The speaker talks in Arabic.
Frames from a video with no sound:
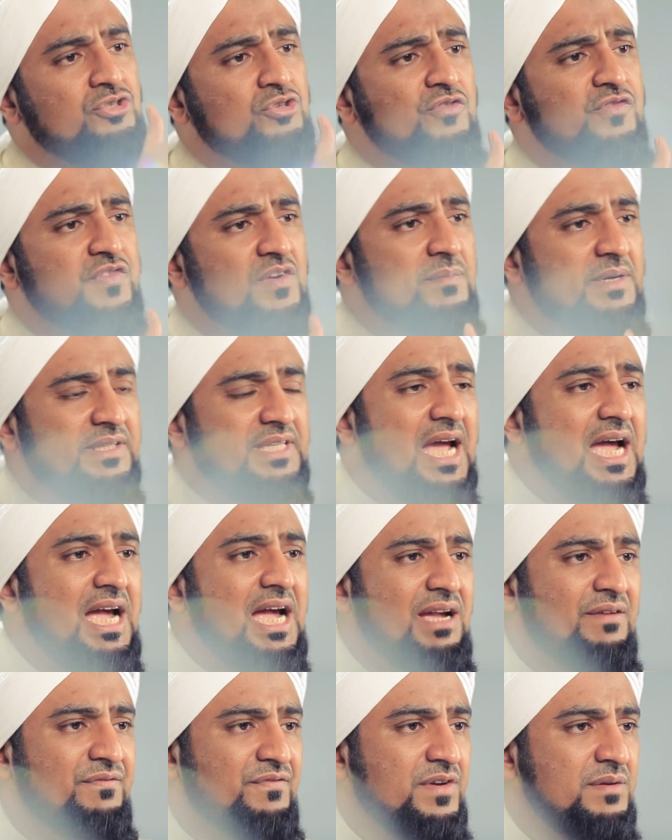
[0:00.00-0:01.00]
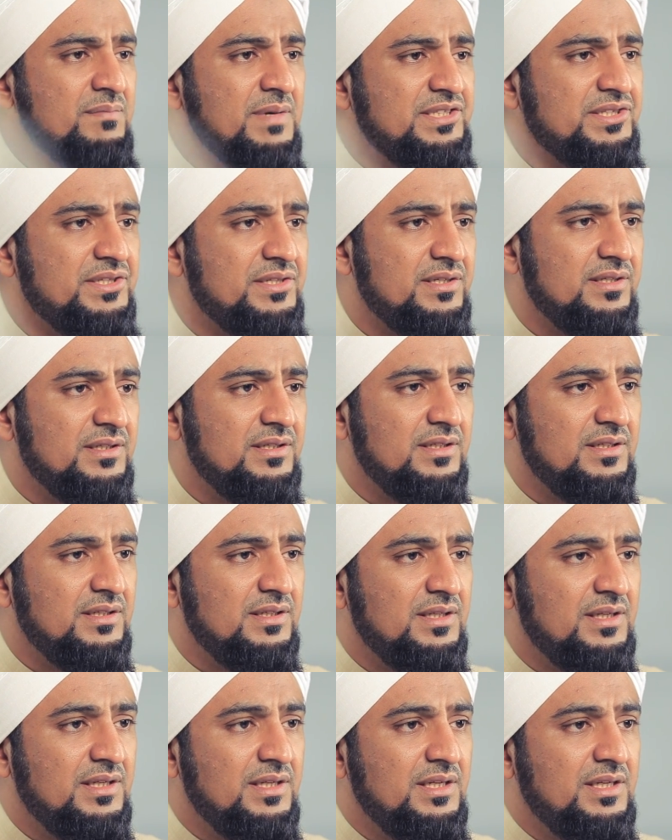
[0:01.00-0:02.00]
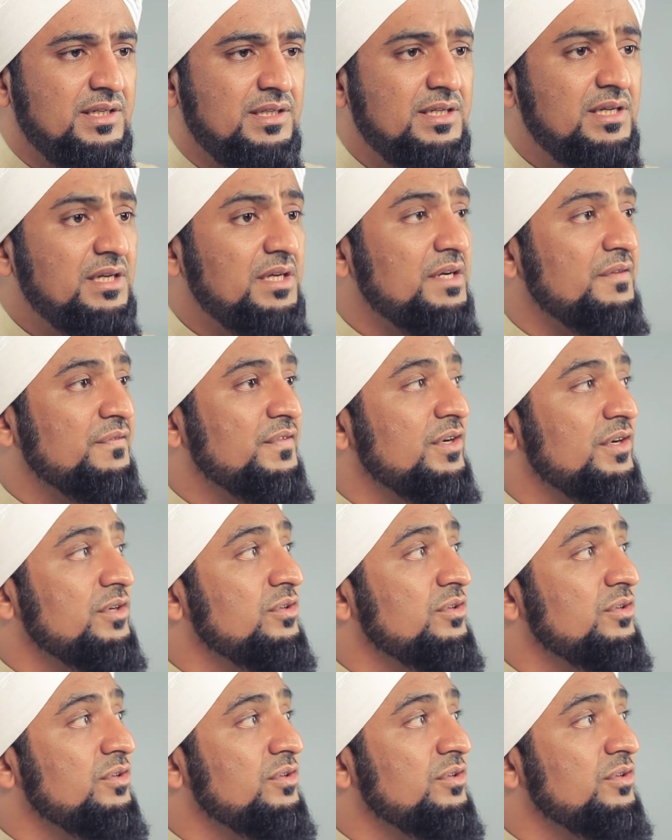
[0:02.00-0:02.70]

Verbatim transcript: يشوف المتاحف في مصر يعرف